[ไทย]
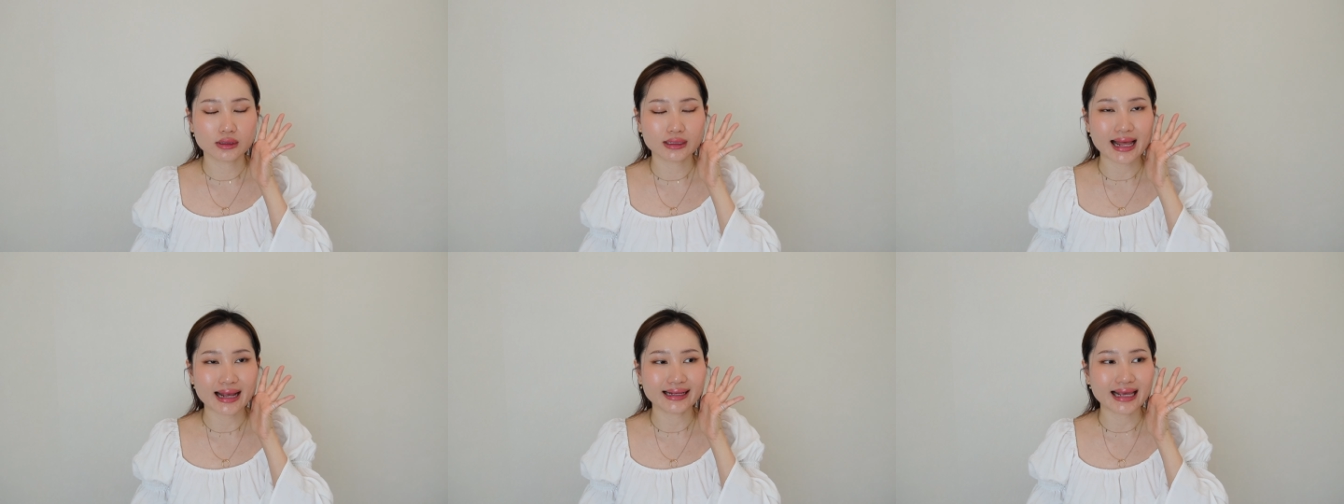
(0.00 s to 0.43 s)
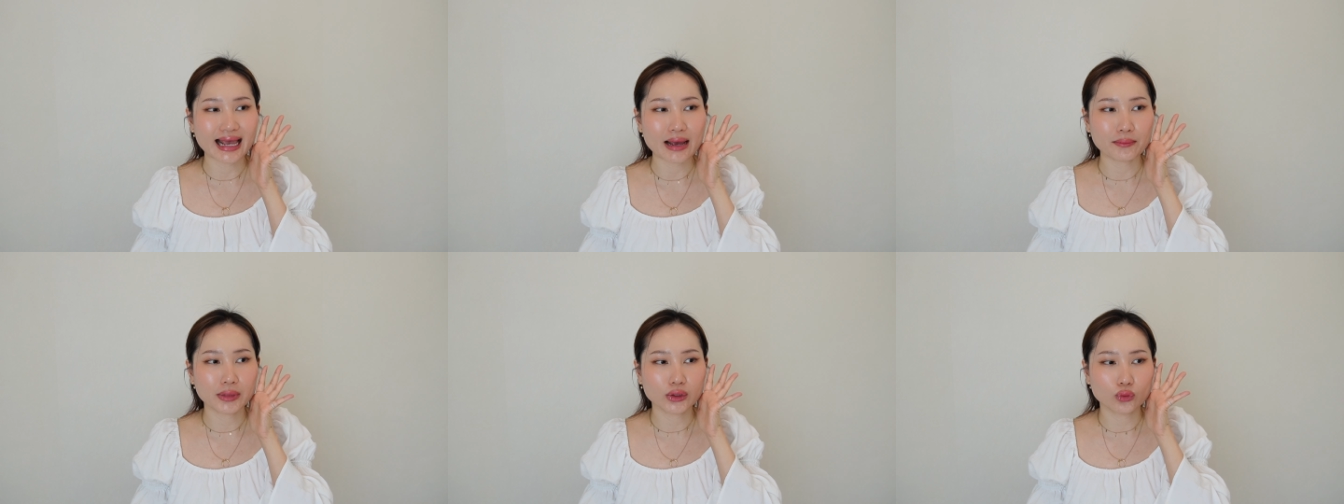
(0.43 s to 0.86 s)
หน้าแก้
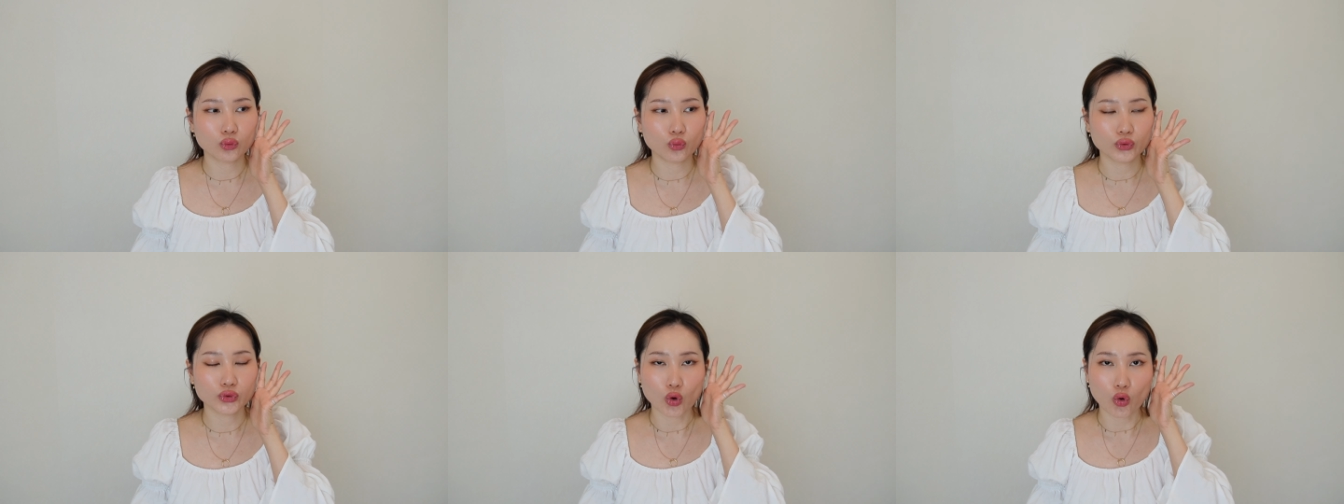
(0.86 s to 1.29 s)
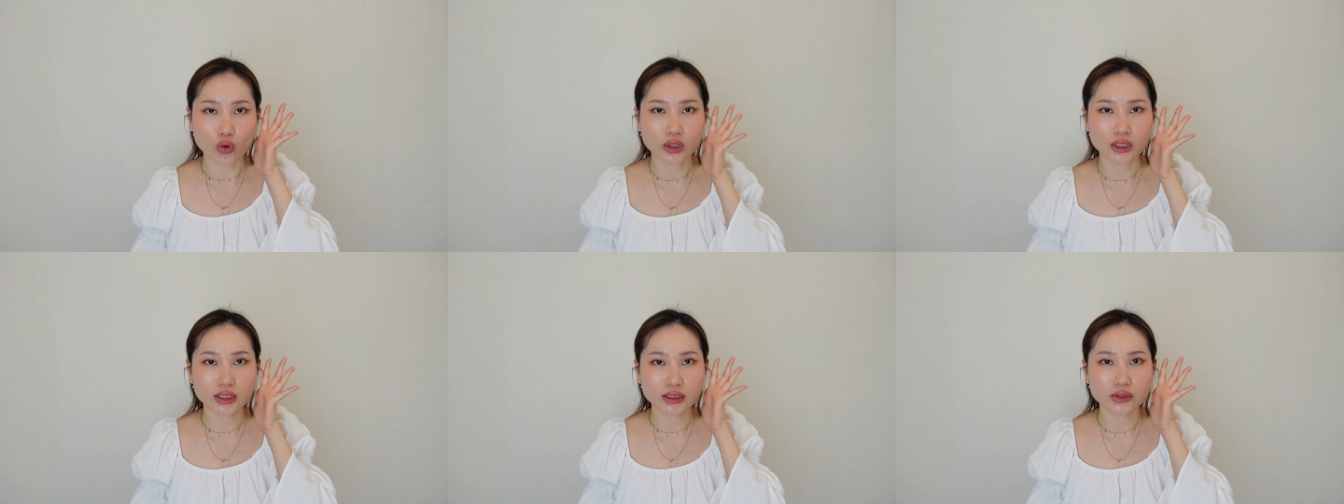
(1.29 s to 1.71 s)
มมันดูหยก
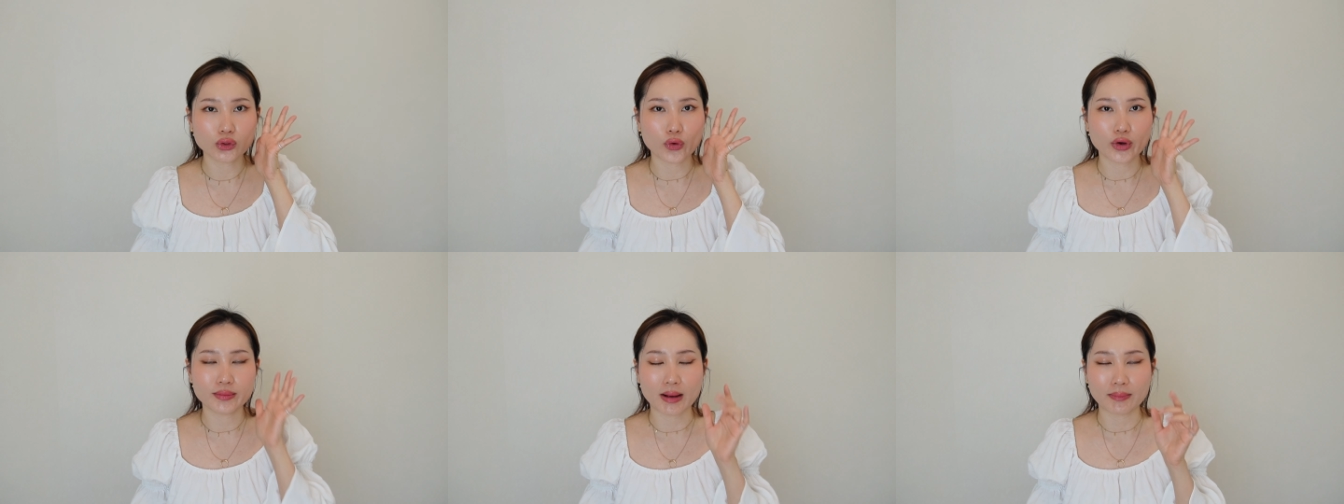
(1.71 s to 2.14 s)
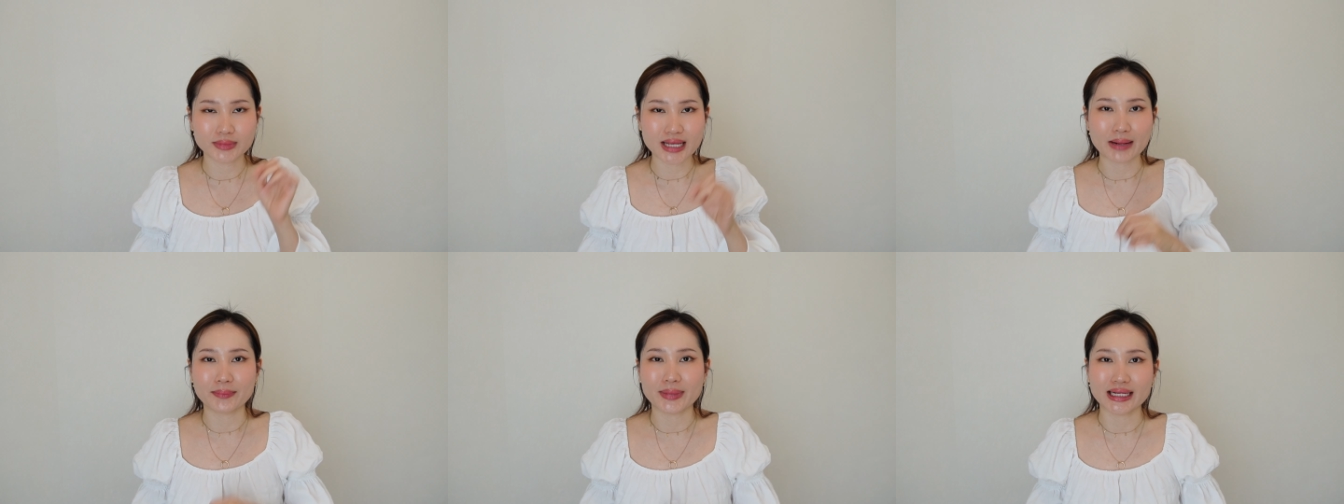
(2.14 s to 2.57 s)
ขึ้นโดยแบบอ
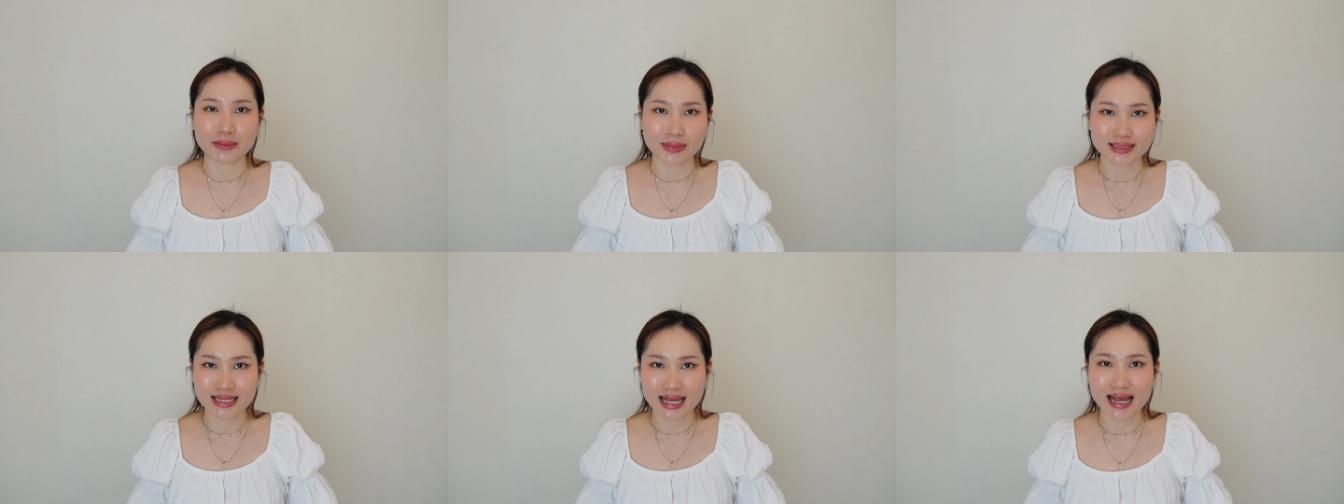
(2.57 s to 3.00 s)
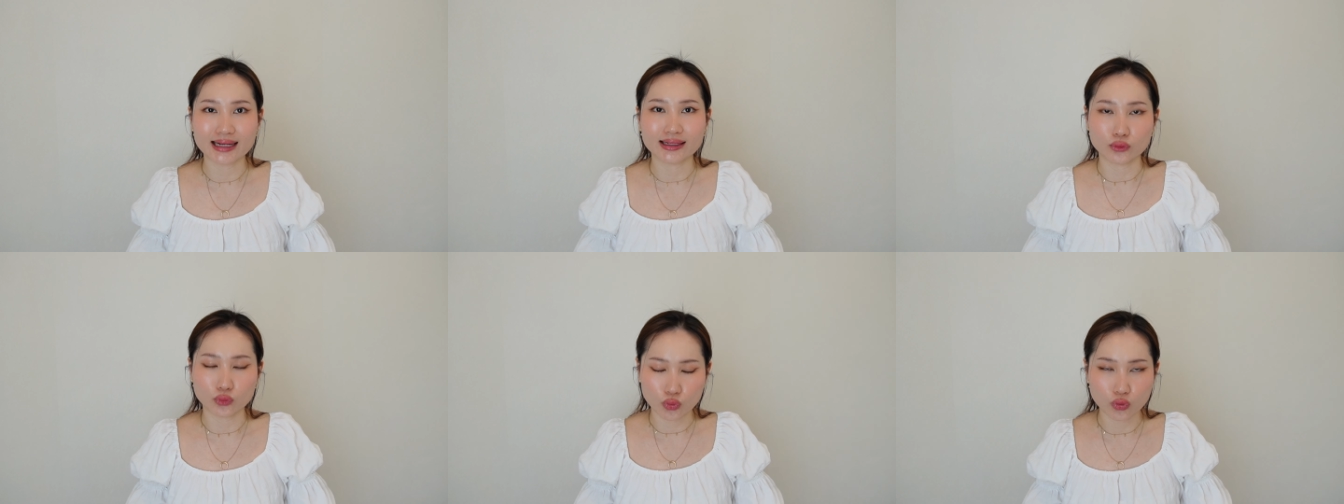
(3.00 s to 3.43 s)
ย่างเป็นธรรมชาติ
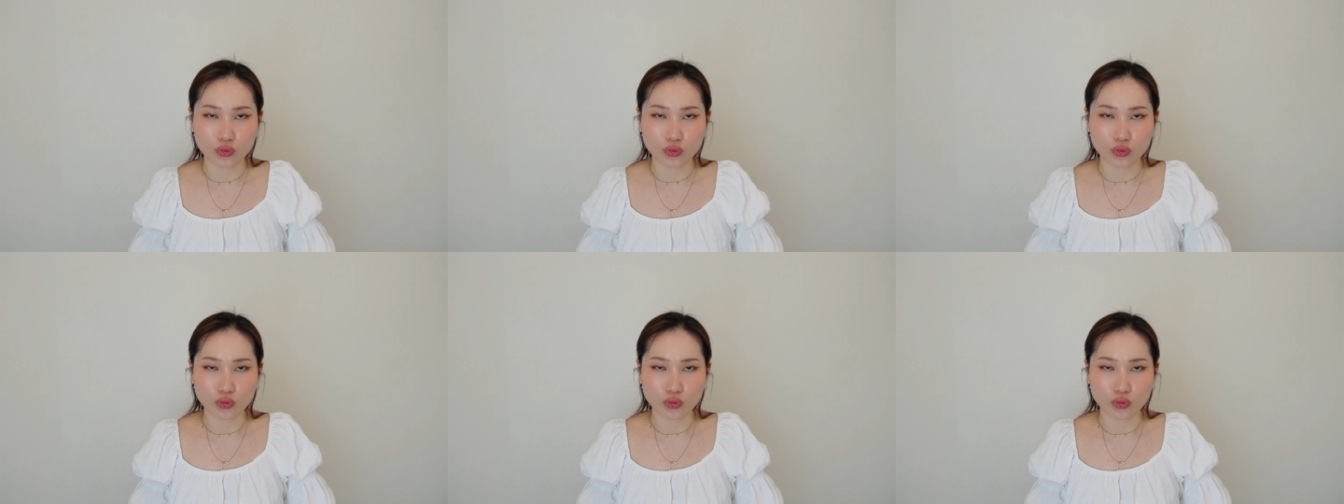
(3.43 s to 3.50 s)
ทุกค